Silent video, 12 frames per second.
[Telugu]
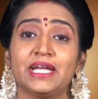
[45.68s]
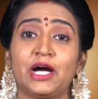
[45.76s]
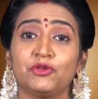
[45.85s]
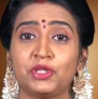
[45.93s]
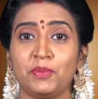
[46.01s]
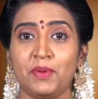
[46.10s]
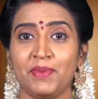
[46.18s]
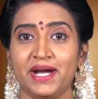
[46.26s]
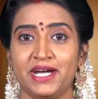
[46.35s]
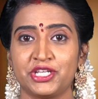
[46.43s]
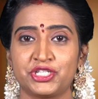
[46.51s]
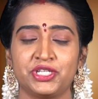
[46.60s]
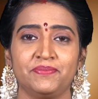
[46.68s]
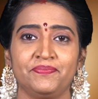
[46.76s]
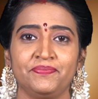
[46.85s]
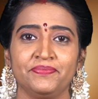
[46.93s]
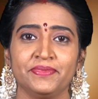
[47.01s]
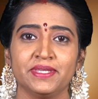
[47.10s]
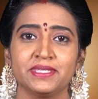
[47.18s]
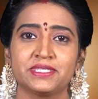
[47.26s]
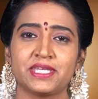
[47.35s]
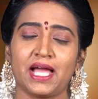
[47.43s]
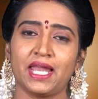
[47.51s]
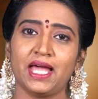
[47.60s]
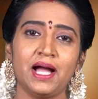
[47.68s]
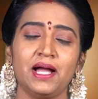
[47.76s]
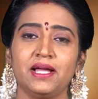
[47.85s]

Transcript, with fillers: గౌతమ మహర్షి చాలా